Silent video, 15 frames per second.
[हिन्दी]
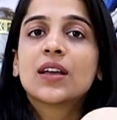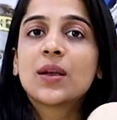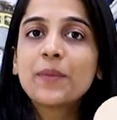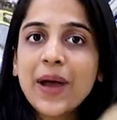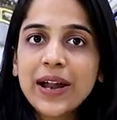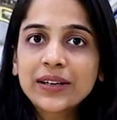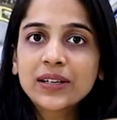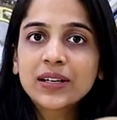ये
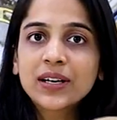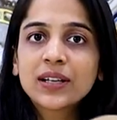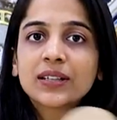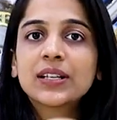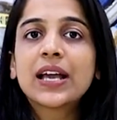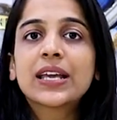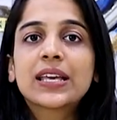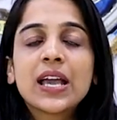मैटर
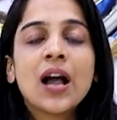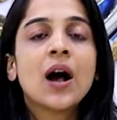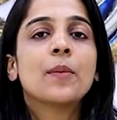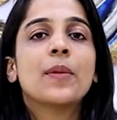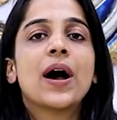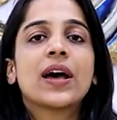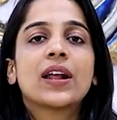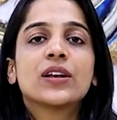करता है कि
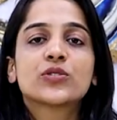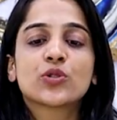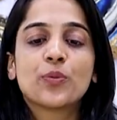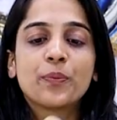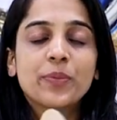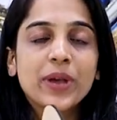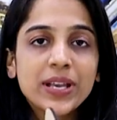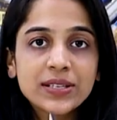हमारा जो
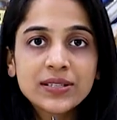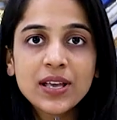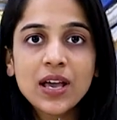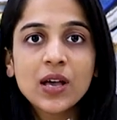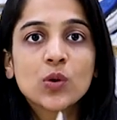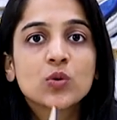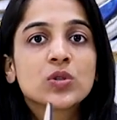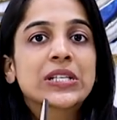बेस
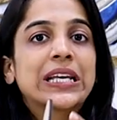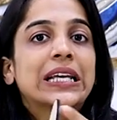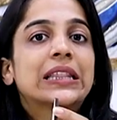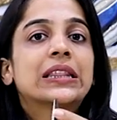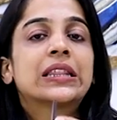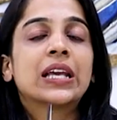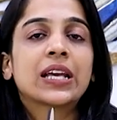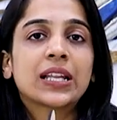है उसकी
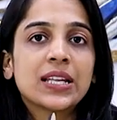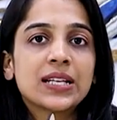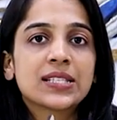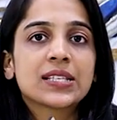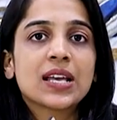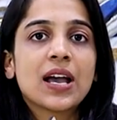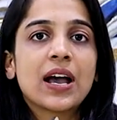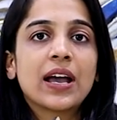
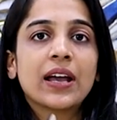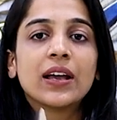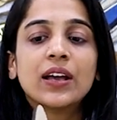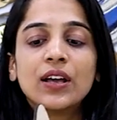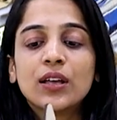थिकनेस क्या है